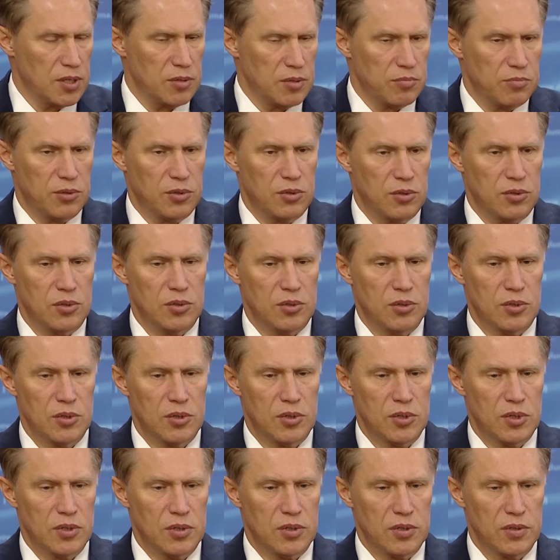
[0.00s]

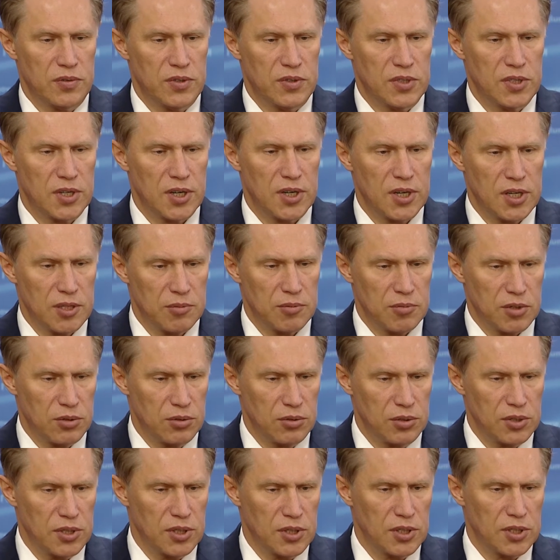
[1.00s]
По федеральным
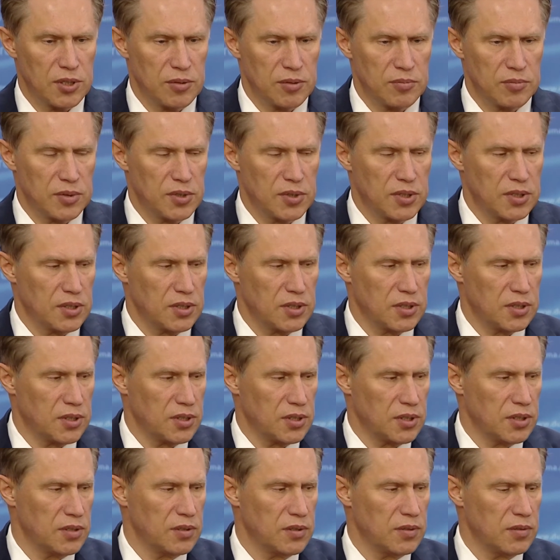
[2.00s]
льготникам
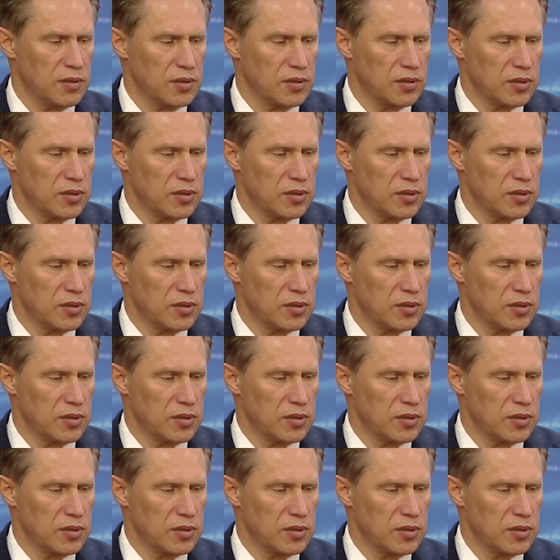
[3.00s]
э,